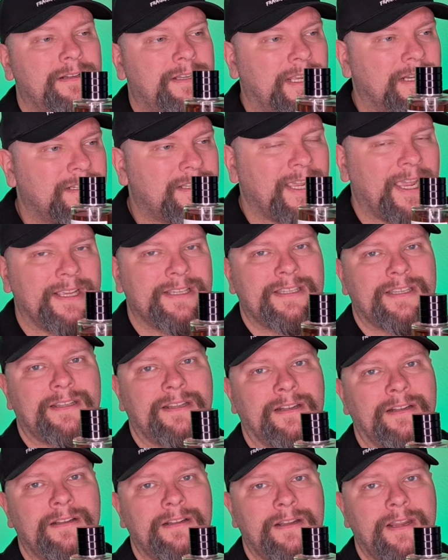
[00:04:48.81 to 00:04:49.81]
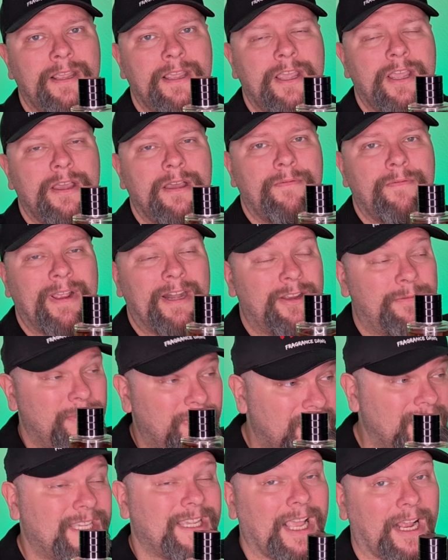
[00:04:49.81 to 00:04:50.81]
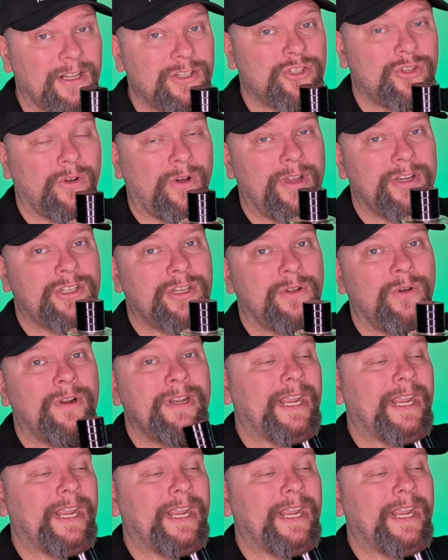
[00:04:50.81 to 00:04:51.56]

den testen, wenn ich mich nicht ganz täusche.